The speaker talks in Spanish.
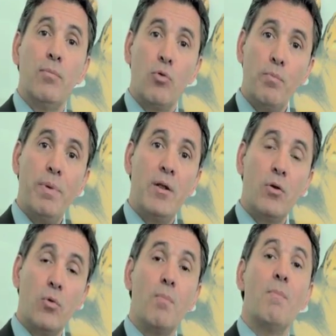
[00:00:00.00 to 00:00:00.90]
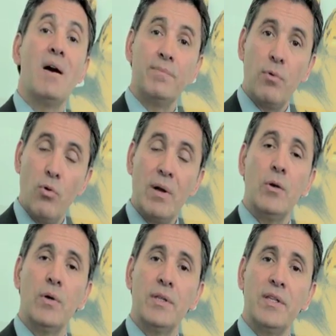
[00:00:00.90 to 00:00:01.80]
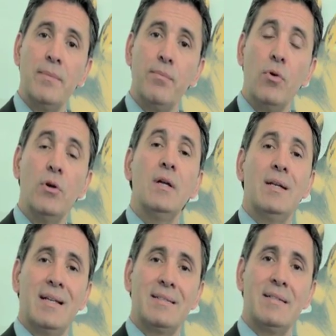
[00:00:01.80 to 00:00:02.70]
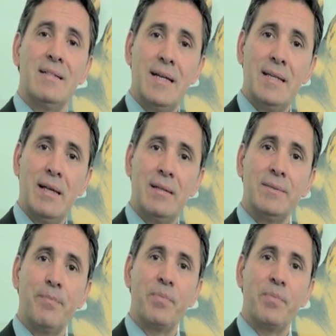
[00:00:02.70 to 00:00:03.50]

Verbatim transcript: por un periodo más prolongado de tiempo las tasas de interés.